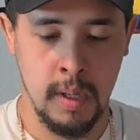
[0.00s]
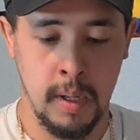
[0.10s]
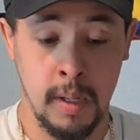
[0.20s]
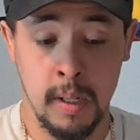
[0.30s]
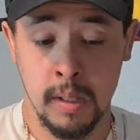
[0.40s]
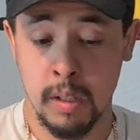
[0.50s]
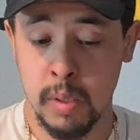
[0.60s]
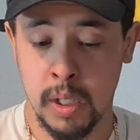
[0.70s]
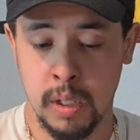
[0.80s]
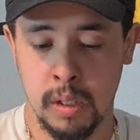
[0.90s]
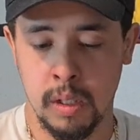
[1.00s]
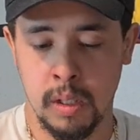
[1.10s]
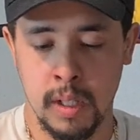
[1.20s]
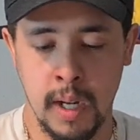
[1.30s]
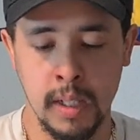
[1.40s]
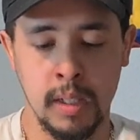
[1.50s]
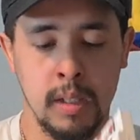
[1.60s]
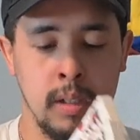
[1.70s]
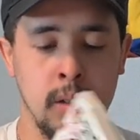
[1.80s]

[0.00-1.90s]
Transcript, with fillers: Ja, ist nämlich nice